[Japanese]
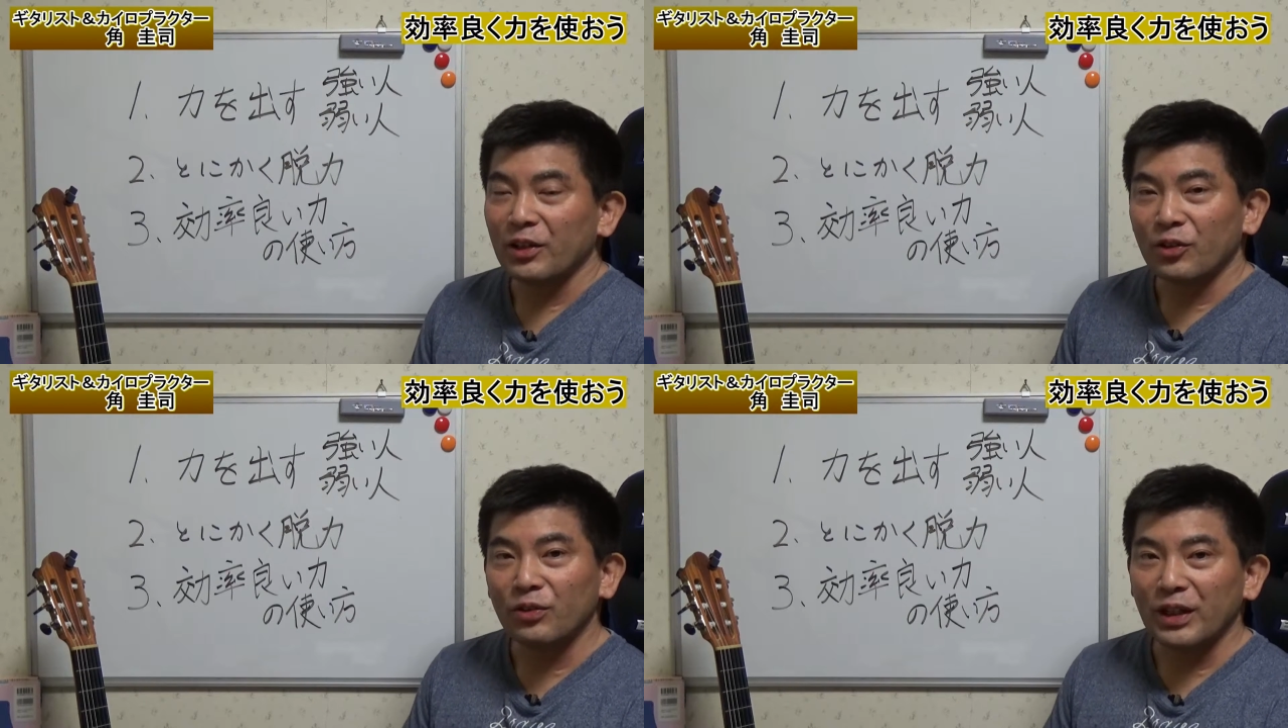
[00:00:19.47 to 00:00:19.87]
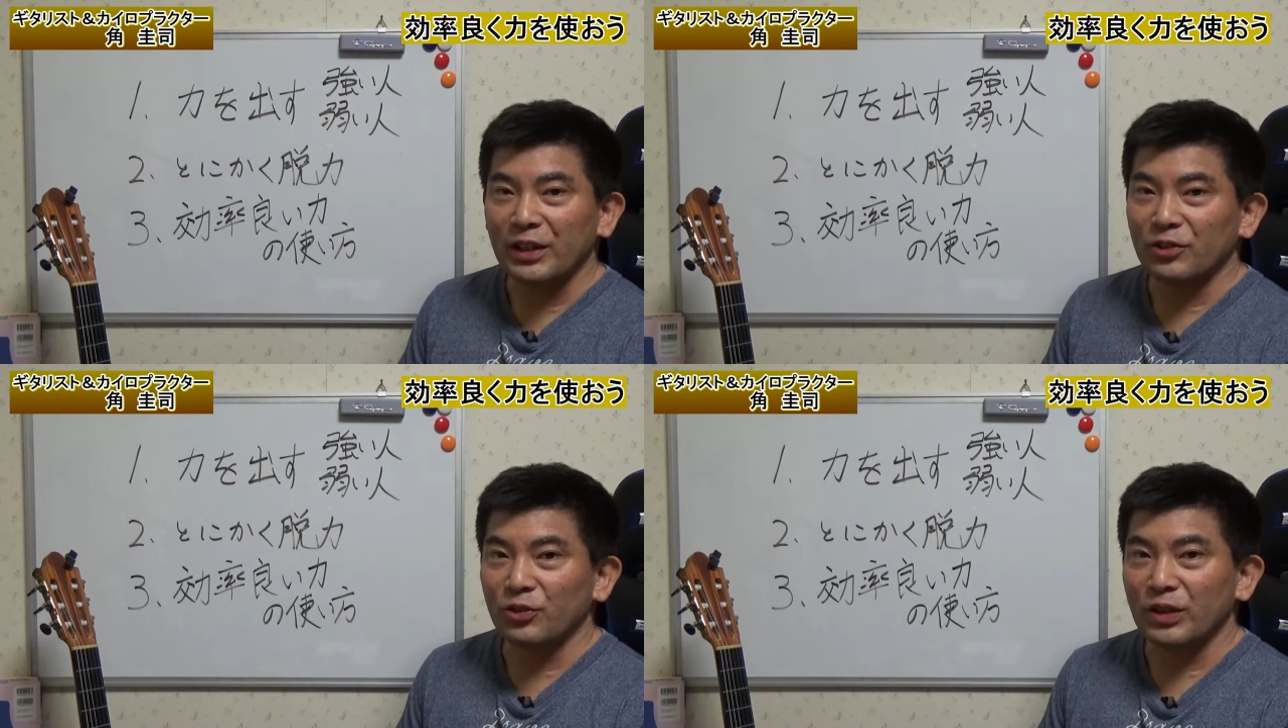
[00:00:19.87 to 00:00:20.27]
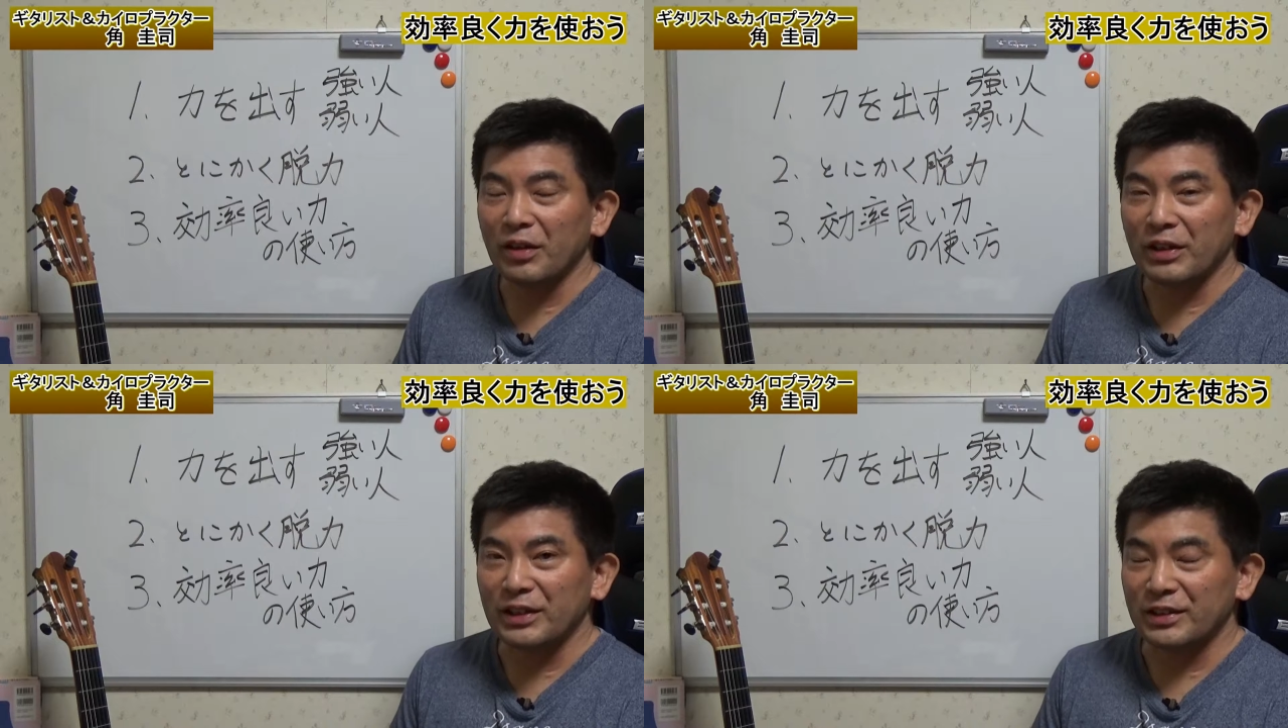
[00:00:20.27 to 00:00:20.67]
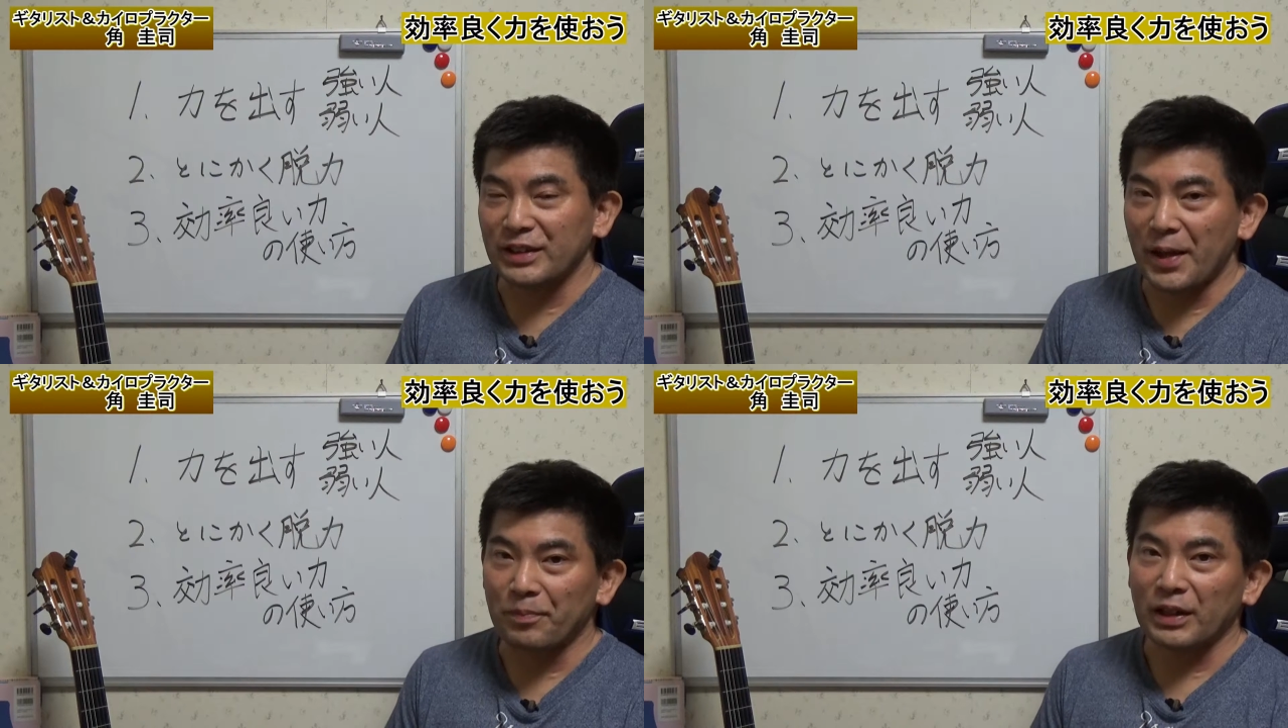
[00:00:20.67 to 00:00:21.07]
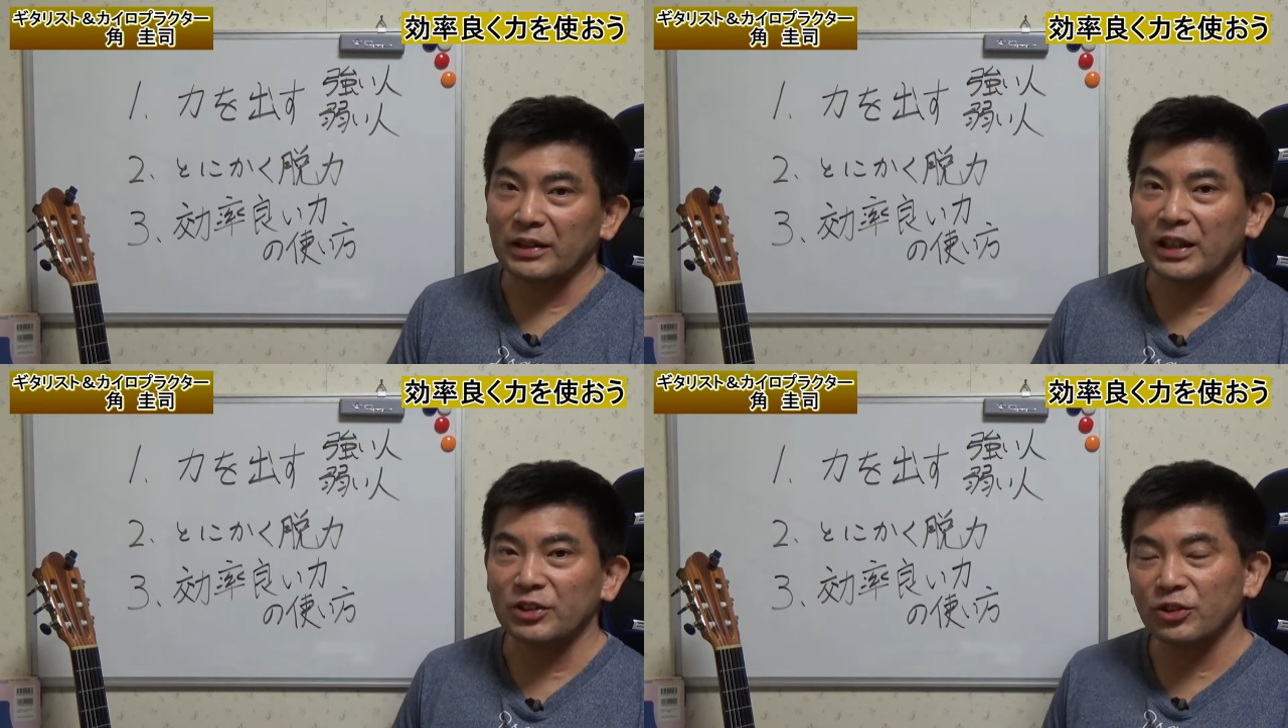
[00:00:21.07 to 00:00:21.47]
今回の動画はですね、
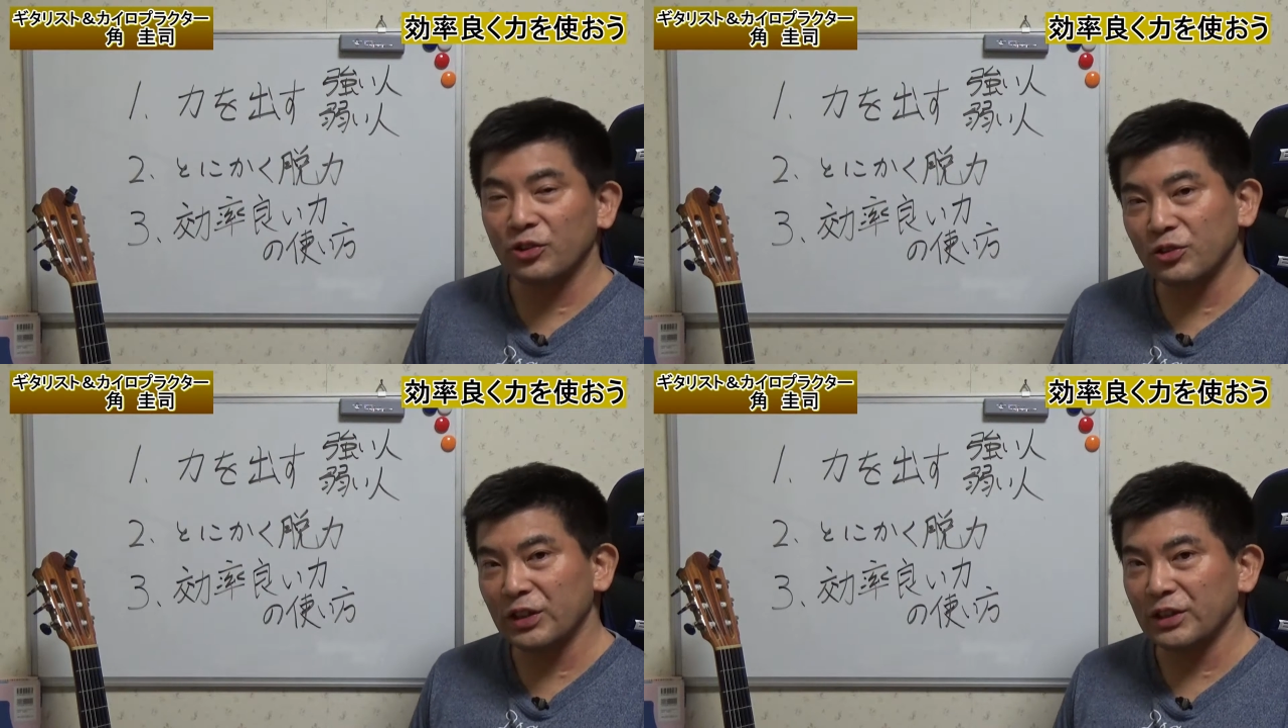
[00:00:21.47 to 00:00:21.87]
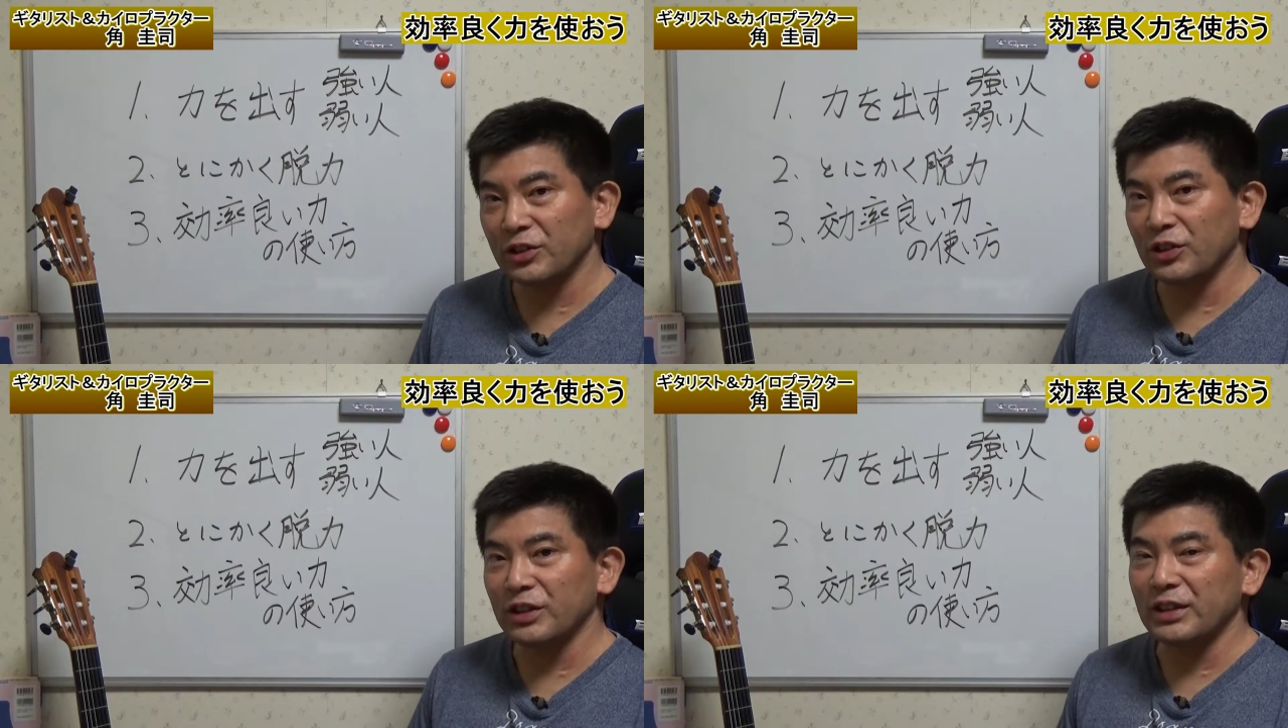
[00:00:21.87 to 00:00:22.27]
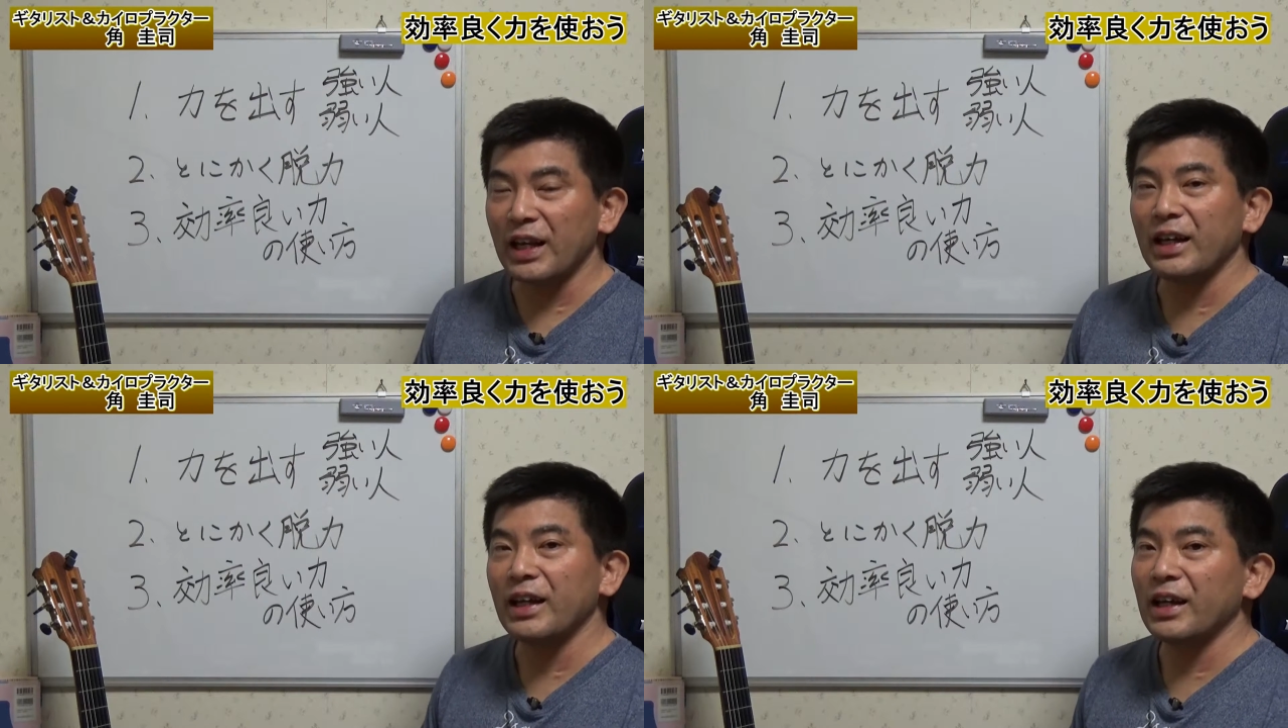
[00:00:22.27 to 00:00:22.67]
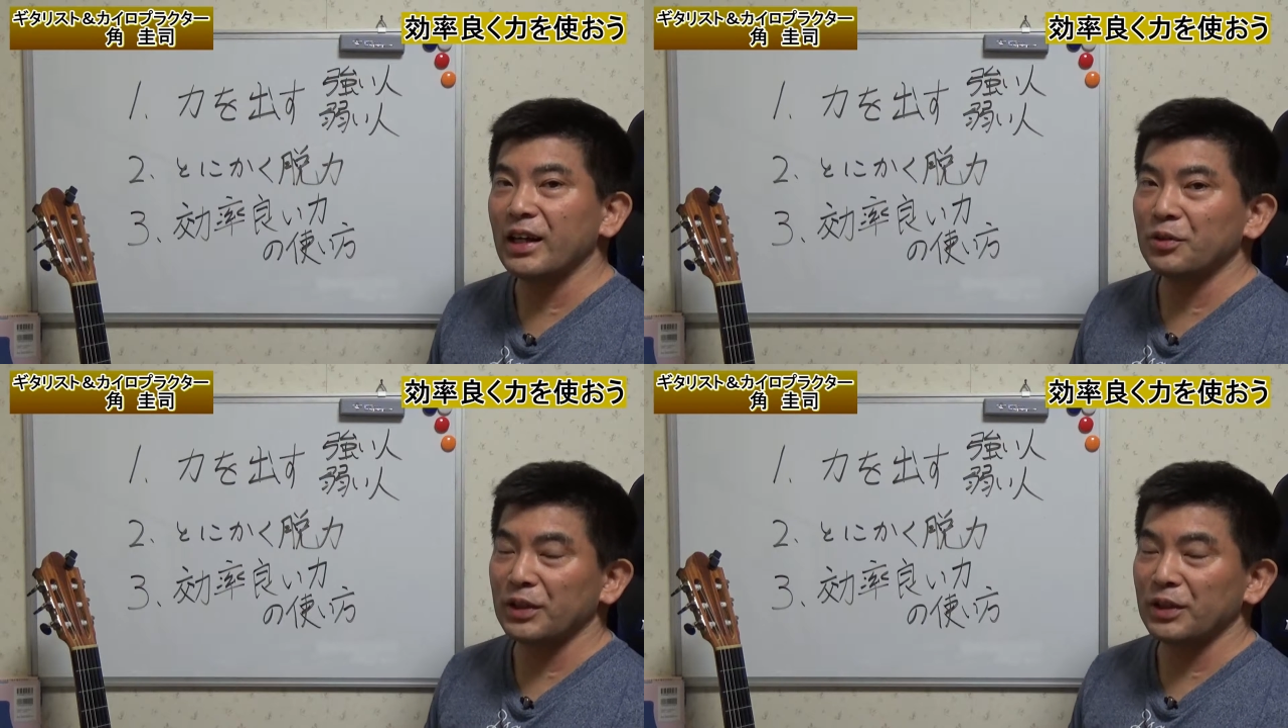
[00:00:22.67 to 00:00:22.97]
脱力について、